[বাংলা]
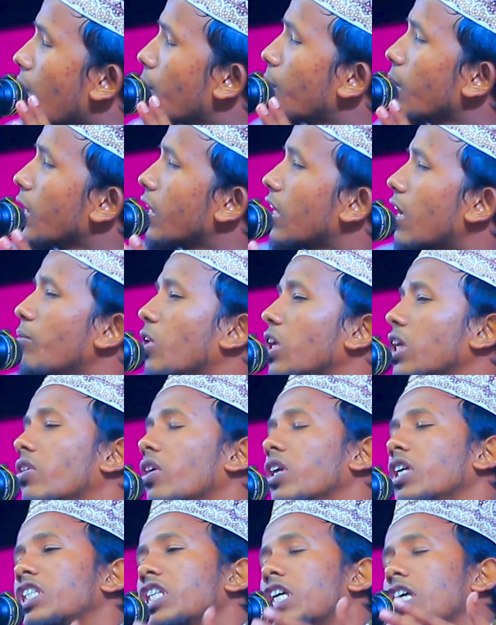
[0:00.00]
কাফেররা মনে
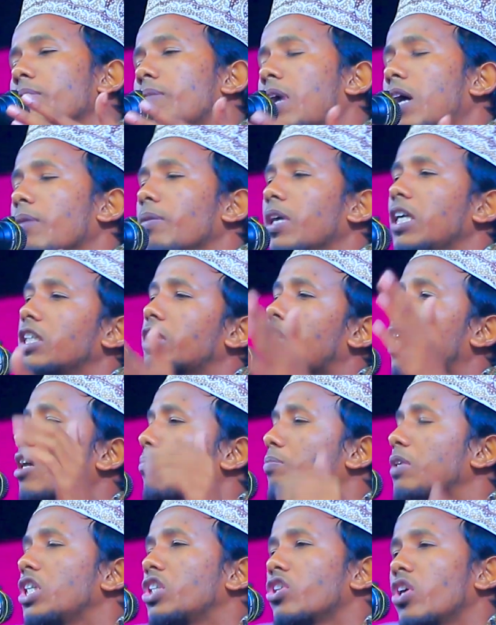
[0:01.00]
করে যে এভাবেই তারা
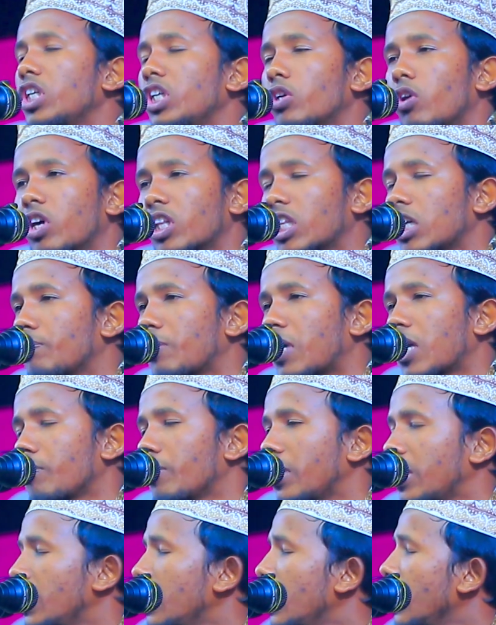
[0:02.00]
বিজয়ী হতে
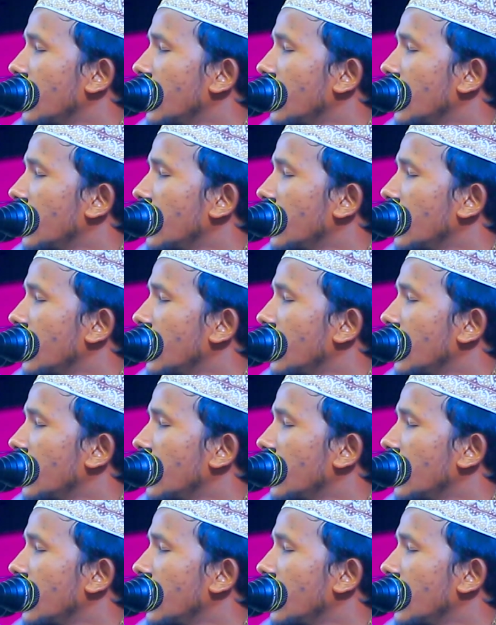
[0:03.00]
পারবে